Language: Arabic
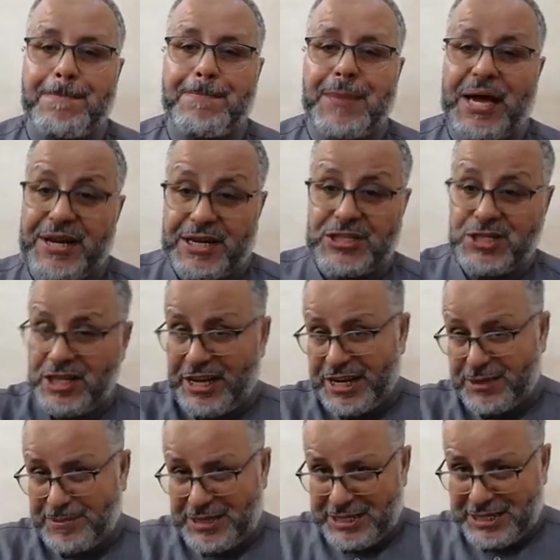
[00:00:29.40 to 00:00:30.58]
الرجل
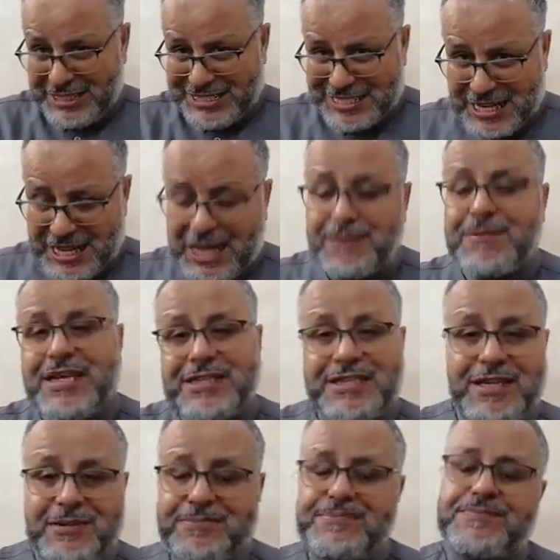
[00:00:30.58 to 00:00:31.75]
حرم عليه الاسلام
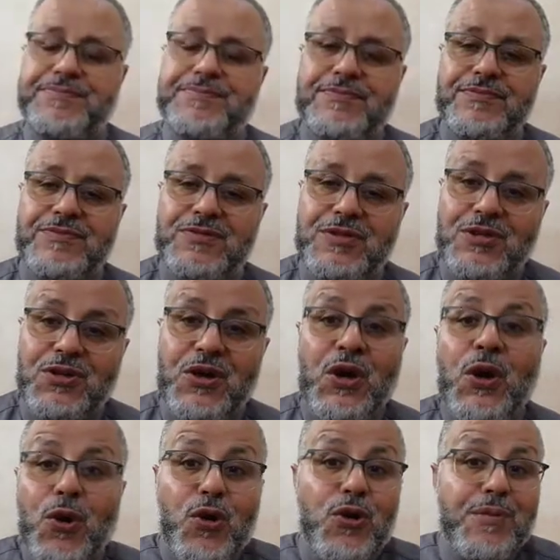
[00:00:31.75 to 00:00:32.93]
الذهب
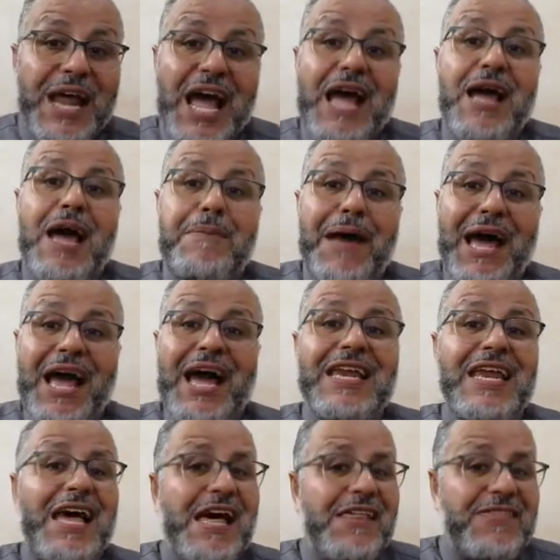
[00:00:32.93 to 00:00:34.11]
والمراه اباح
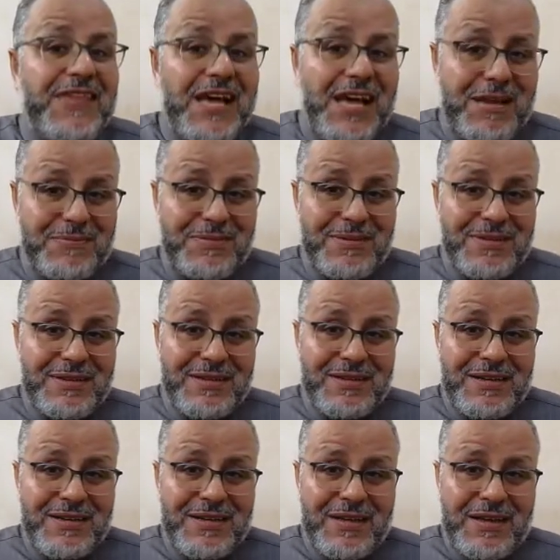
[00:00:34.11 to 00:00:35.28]
لها الذهب
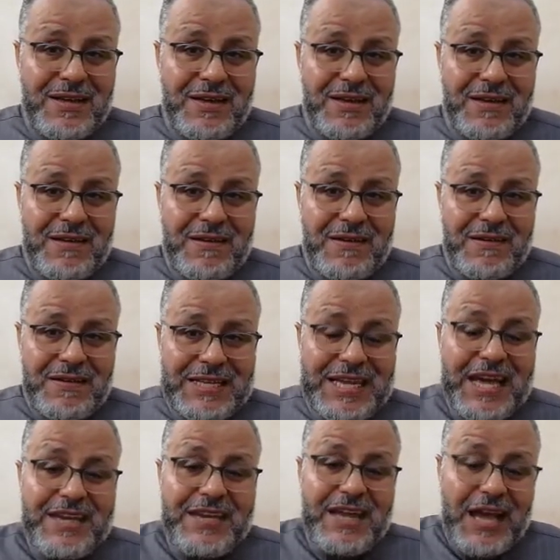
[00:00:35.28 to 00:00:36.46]

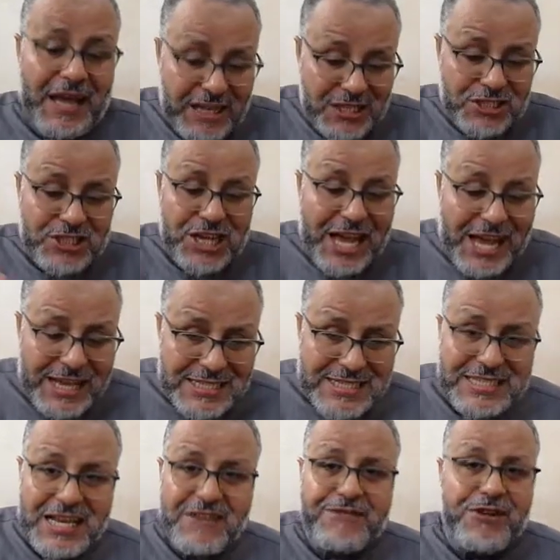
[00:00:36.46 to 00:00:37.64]
لانها نشات
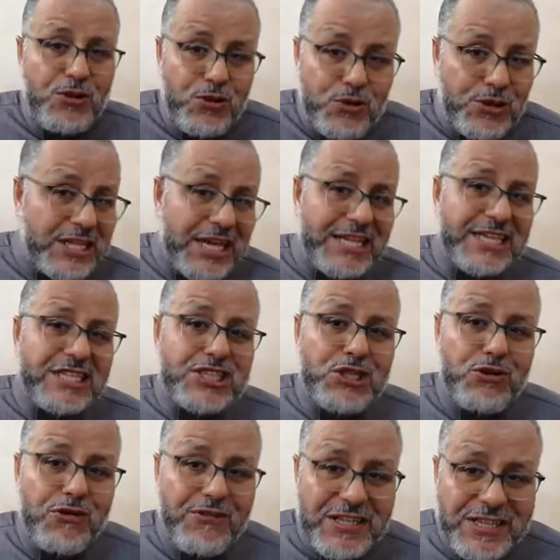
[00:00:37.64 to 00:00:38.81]
هي في الحلي هذاك الشيء
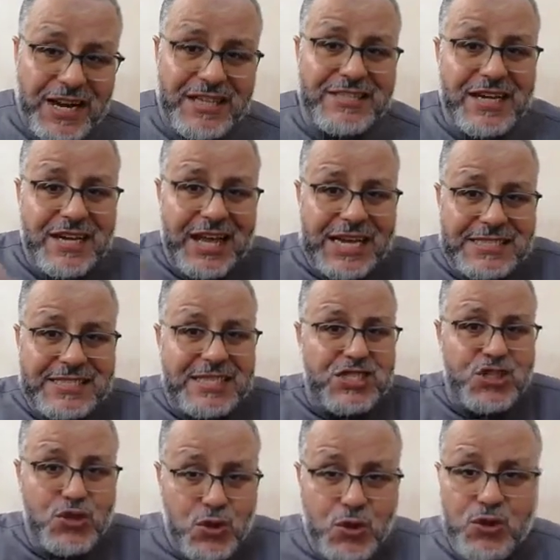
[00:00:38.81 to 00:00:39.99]
والفطره ديالها
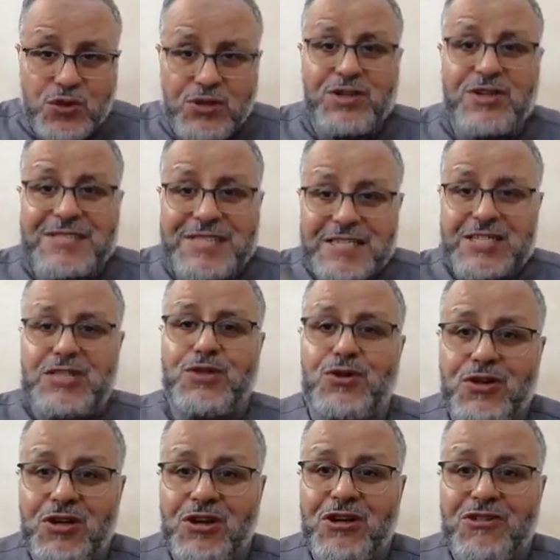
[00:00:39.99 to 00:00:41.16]
التزيون تزيون
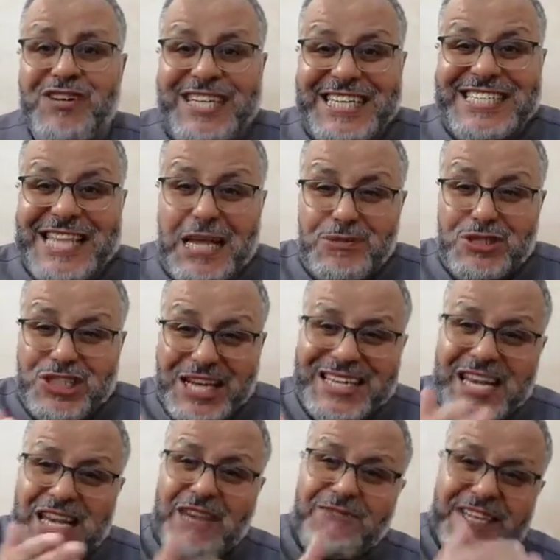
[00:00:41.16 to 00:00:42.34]
فالاسلام جادي
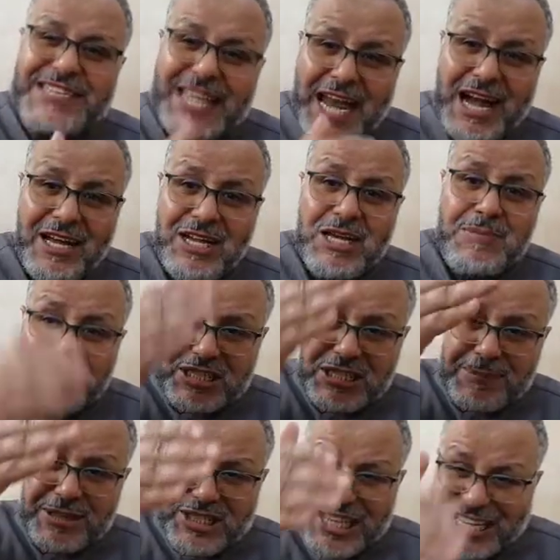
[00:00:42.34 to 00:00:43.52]
للفطره ماشي
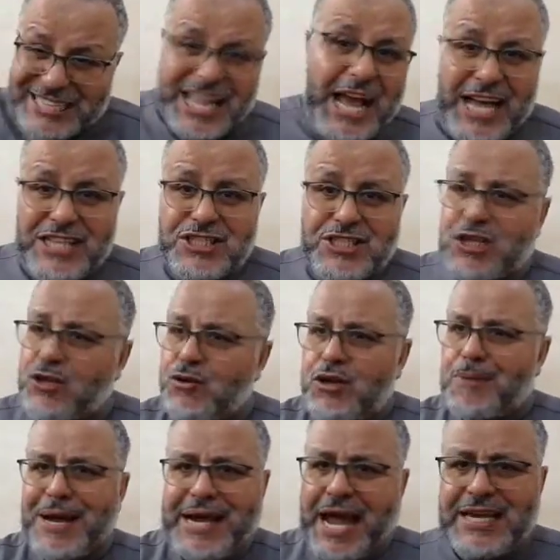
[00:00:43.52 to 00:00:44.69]
باش يقطع هذا الشيء يقول ما
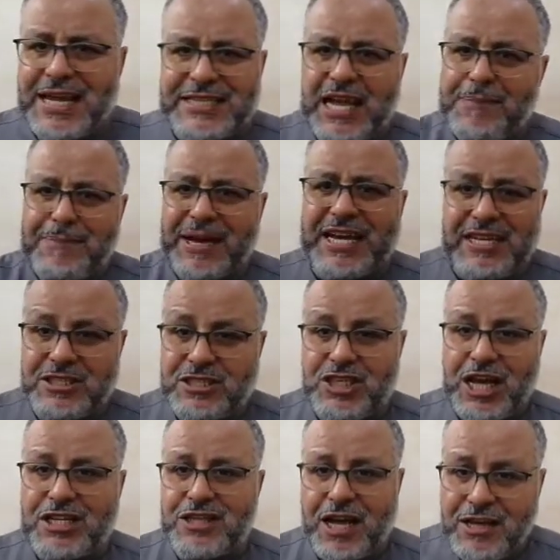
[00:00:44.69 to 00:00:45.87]
كاين لا ذهب ما كاين حتى شي
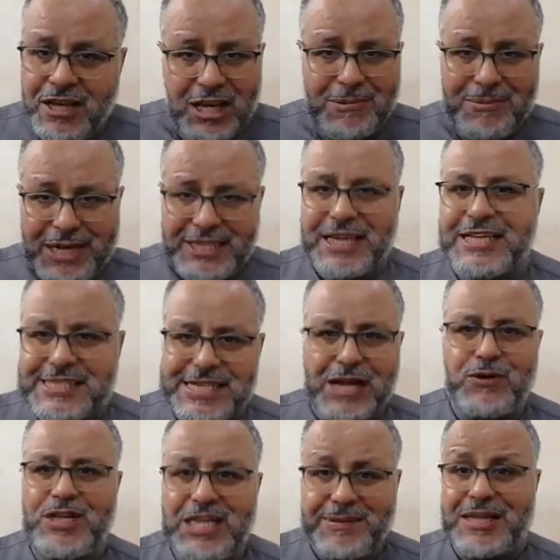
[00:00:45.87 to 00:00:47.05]
حاجه ما كاين غير الصلاه
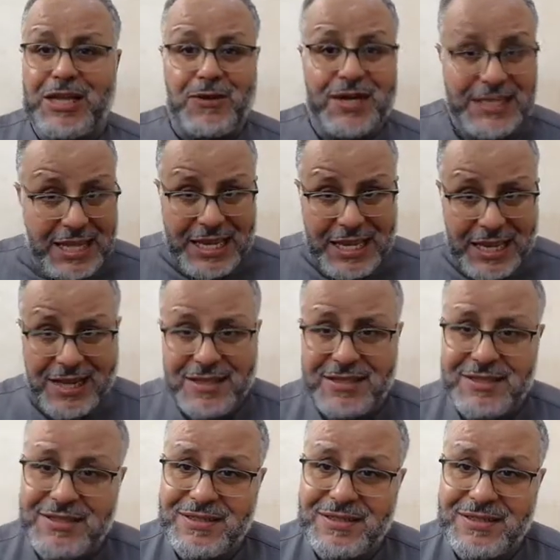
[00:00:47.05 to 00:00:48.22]
والعباده وكذا لا
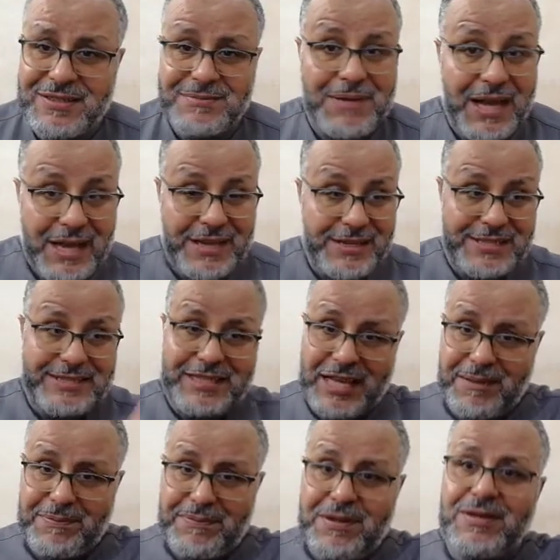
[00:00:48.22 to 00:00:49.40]
مع ان
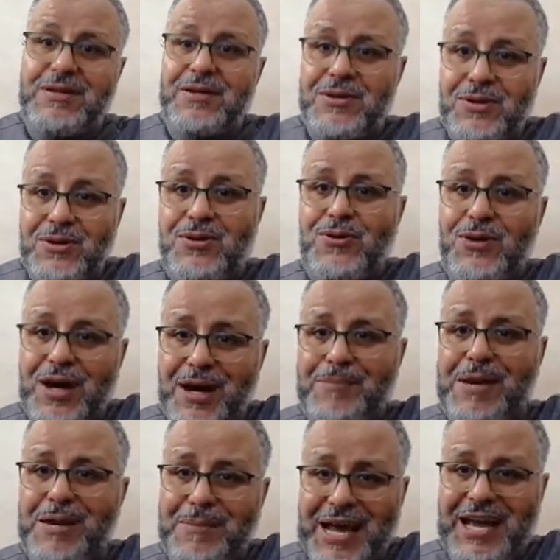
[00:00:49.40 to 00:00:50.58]
الذهب هو من
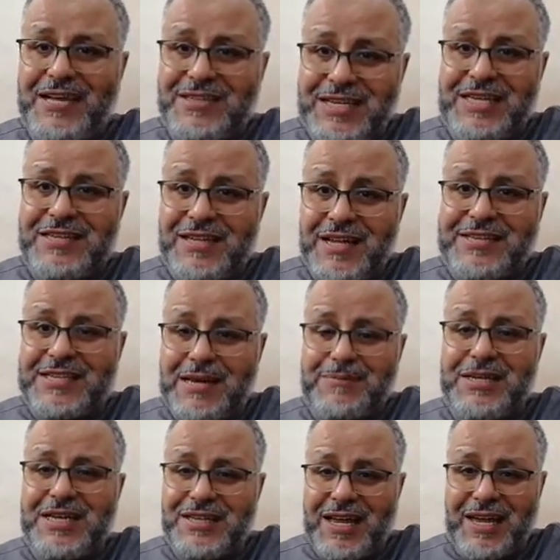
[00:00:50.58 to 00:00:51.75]
المعادن
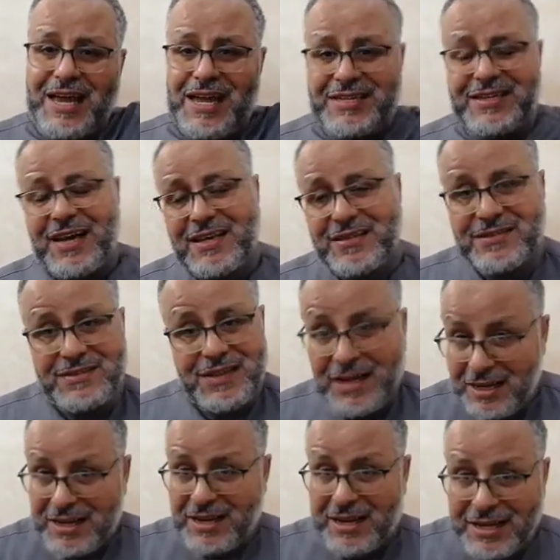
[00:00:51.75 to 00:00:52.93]
الثمينه الغاليه
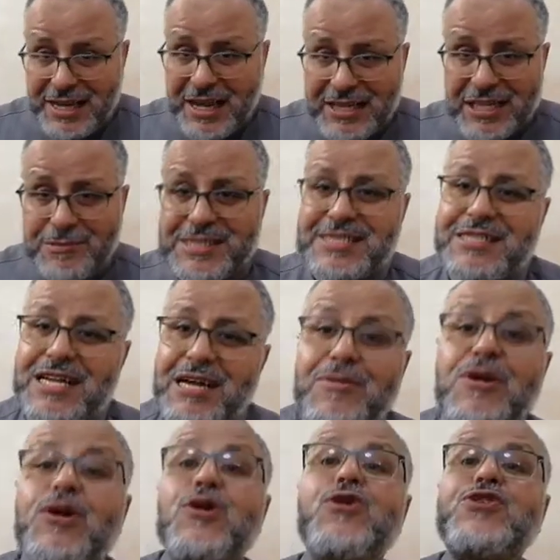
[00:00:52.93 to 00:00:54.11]
حلل عليها تلبس الذهب
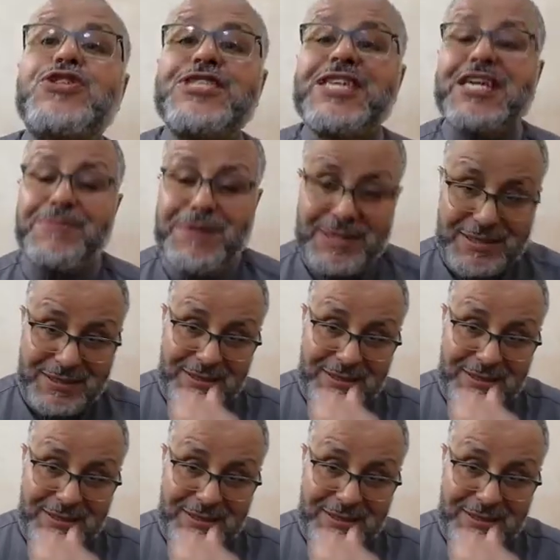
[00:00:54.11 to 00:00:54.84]
وتزين به